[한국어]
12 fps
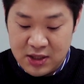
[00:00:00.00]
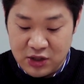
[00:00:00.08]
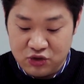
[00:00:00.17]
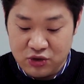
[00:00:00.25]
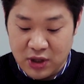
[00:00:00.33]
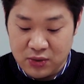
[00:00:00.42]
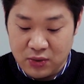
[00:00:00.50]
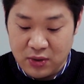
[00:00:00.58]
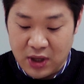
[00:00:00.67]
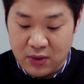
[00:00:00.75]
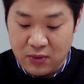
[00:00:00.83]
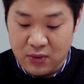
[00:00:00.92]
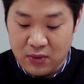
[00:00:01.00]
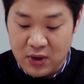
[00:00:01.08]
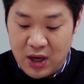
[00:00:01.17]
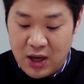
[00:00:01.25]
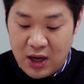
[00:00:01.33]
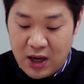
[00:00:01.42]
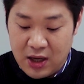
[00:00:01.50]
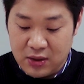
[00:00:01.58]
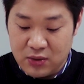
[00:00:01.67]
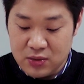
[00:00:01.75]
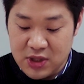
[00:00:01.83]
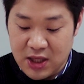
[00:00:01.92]
제출하도록 하고
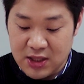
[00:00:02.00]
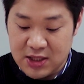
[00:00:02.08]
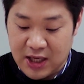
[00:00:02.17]
학교장